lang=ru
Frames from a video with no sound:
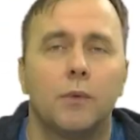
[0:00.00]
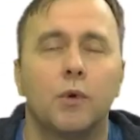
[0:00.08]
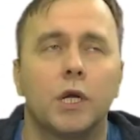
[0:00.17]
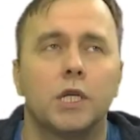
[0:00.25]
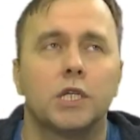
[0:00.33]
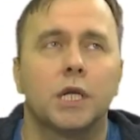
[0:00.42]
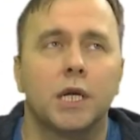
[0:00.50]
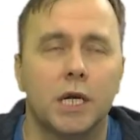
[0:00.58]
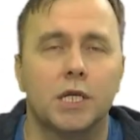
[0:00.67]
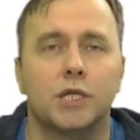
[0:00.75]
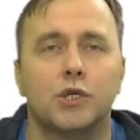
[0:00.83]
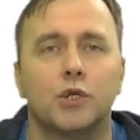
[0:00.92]
Ему, конечно,
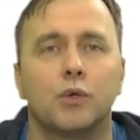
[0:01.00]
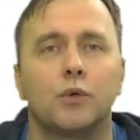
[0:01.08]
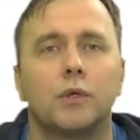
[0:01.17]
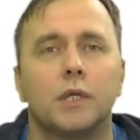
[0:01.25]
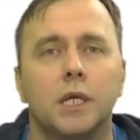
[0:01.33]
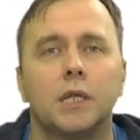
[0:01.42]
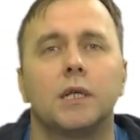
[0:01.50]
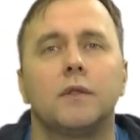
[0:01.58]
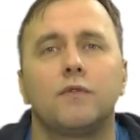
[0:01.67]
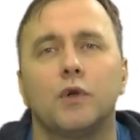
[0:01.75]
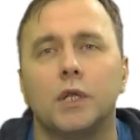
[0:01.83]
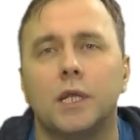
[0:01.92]
кажется, что он
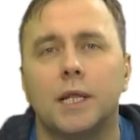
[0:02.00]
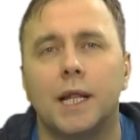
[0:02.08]
делает все это